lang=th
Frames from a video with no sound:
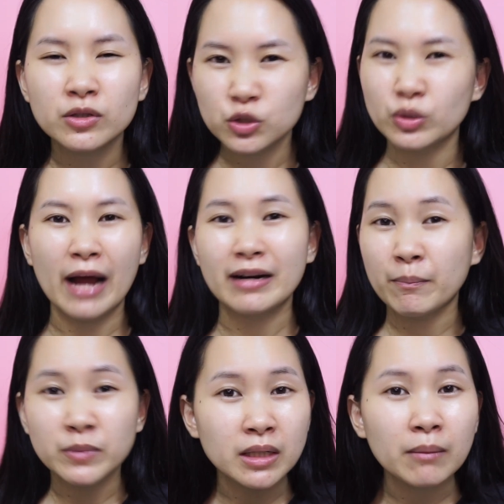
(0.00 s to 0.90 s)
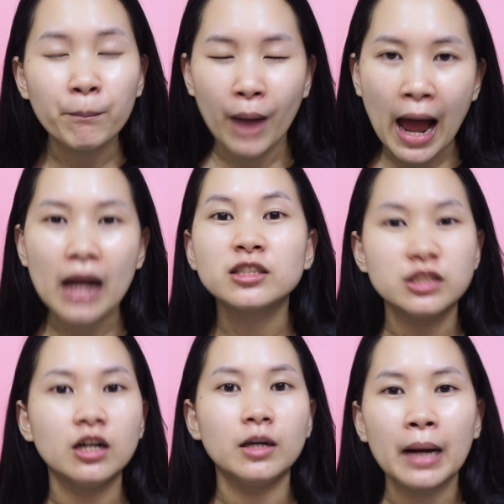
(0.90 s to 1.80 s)
จุดด่างดำเยอะมาก
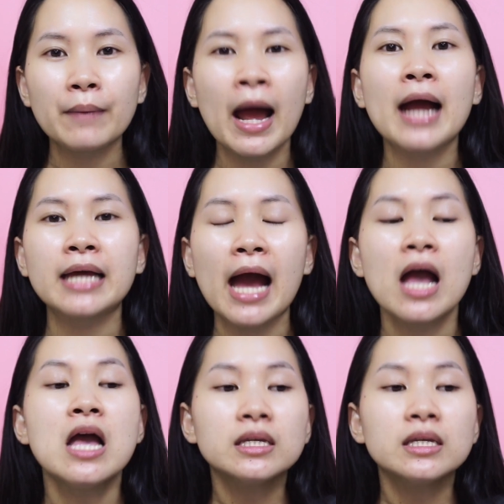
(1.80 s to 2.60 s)
เยอะมาก ๆ นะคะ